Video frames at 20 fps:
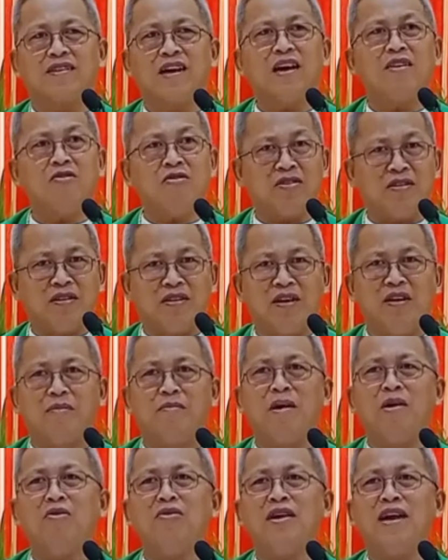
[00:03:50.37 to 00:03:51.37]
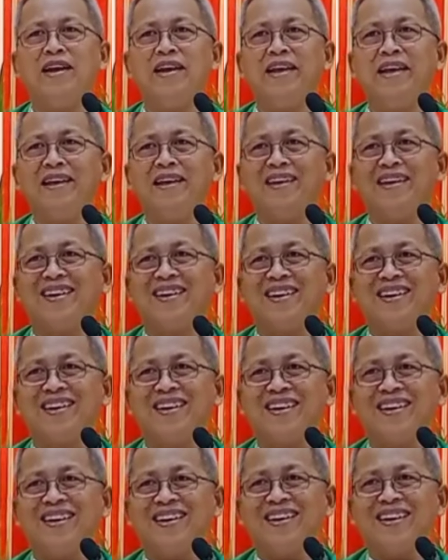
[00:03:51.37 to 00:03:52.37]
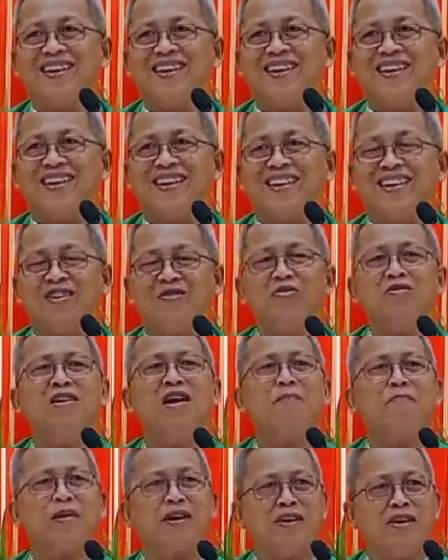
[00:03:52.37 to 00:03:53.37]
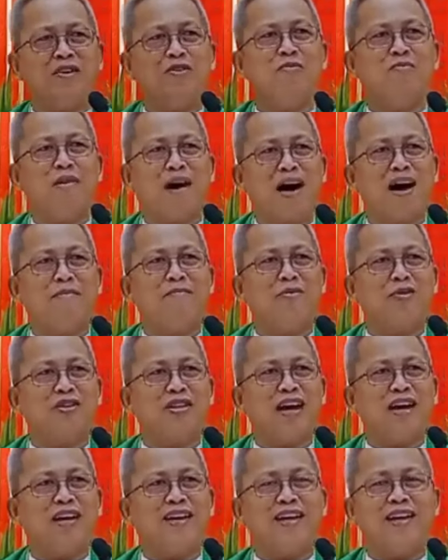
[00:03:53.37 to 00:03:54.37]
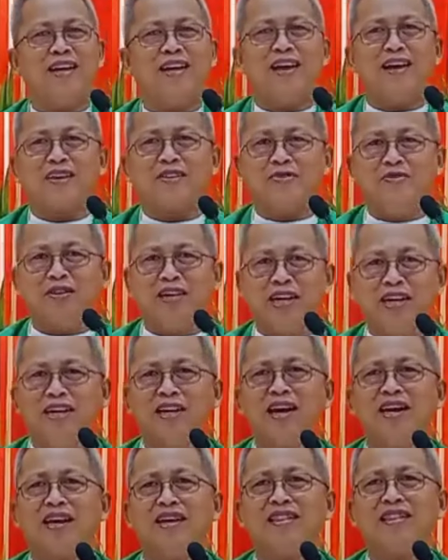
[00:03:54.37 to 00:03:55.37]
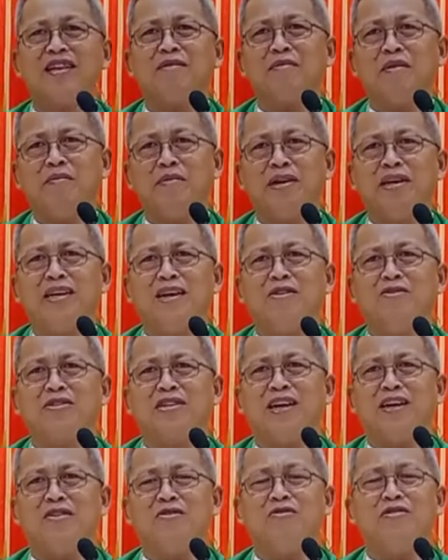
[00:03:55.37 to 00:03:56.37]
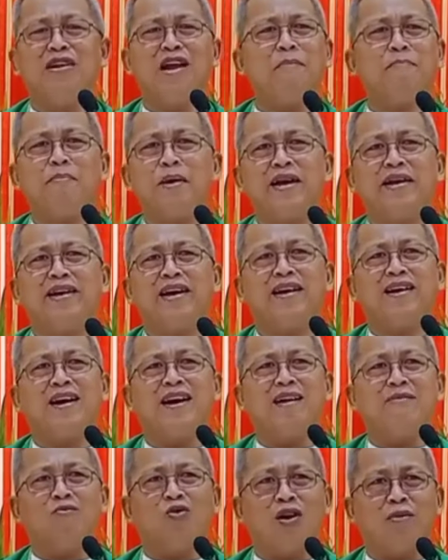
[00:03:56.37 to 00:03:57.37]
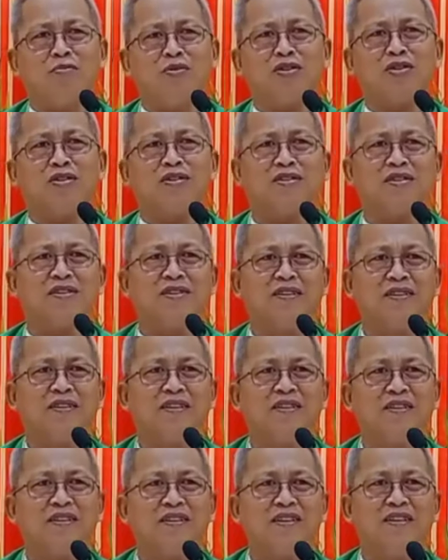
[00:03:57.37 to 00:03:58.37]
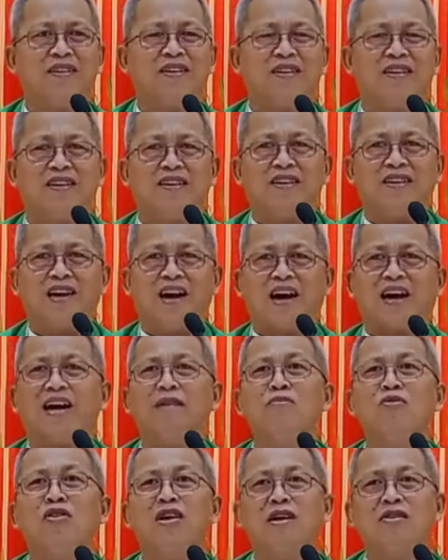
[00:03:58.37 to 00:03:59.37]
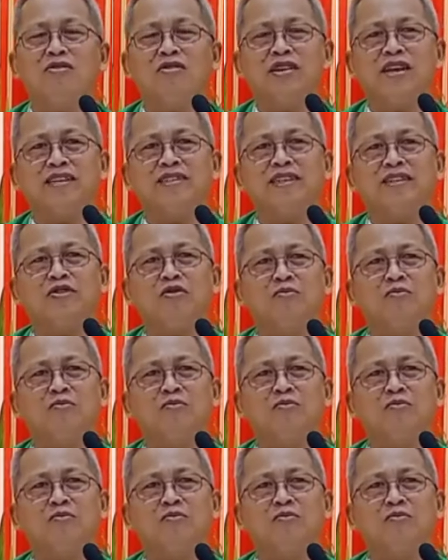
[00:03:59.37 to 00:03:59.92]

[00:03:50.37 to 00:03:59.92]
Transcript: Karon, mauna ni doon na pag umaabot ani kung di na kita maminaw sa Ginoo napay daghang moabot Ah, kamo lang gud sa